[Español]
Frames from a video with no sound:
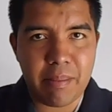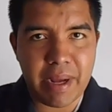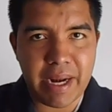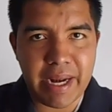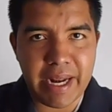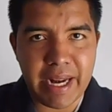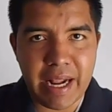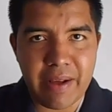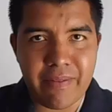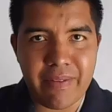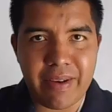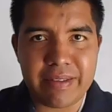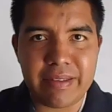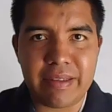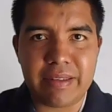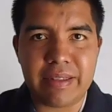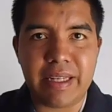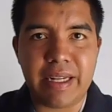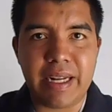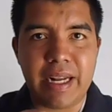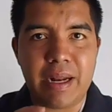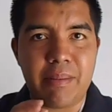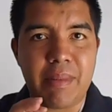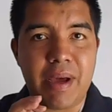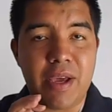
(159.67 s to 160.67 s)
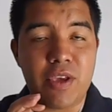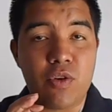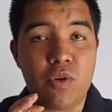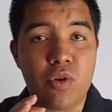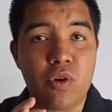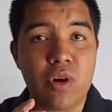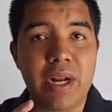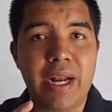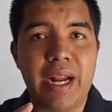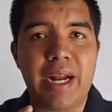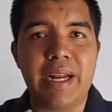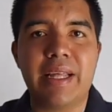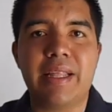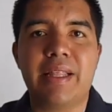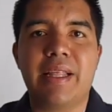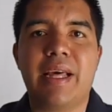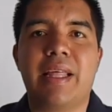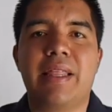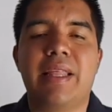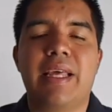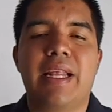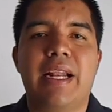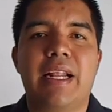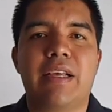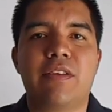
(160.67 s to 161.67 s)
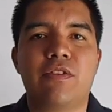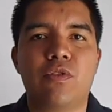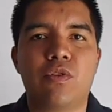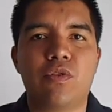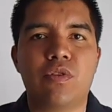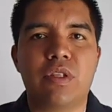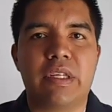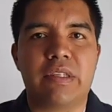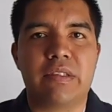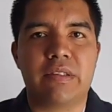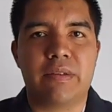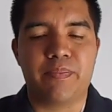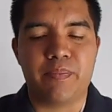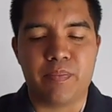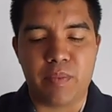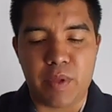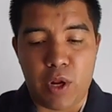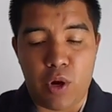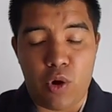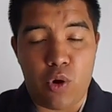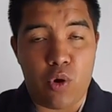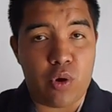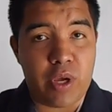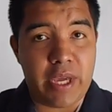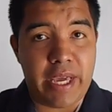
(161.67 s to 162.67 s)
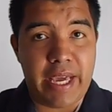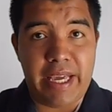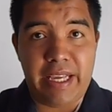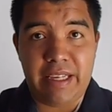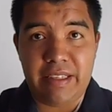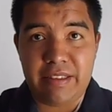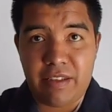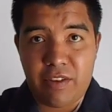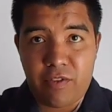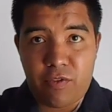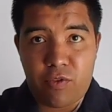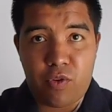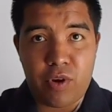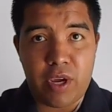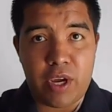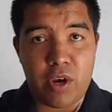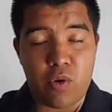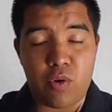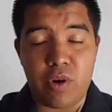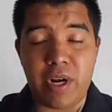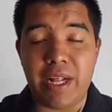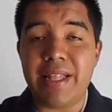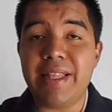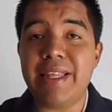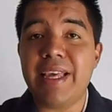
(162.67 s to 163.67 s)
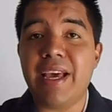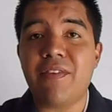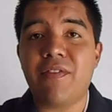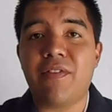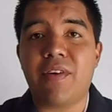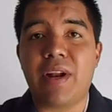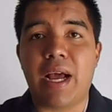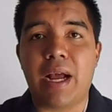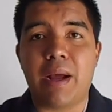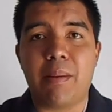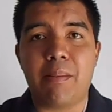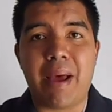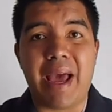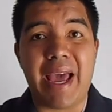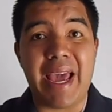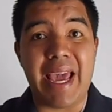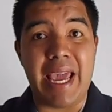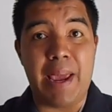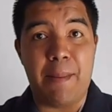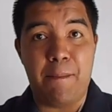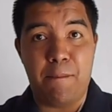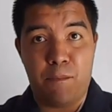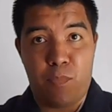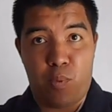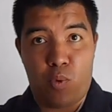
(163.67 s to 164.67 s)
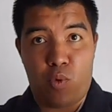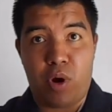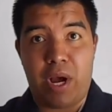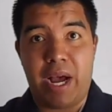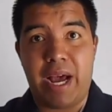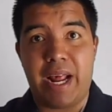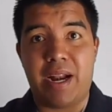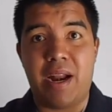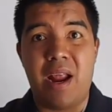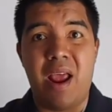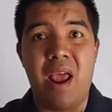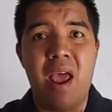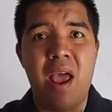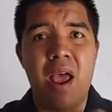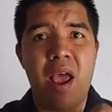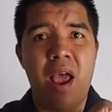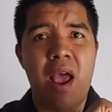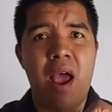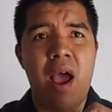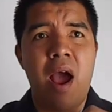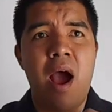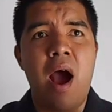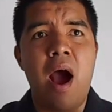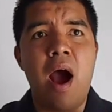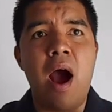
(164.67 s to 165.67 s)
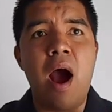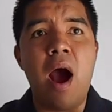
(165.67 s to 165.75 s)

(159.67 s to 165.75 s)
de esta manera vas a tener mayor claridad en las notas. Lo que hice fue con el diafragma empujar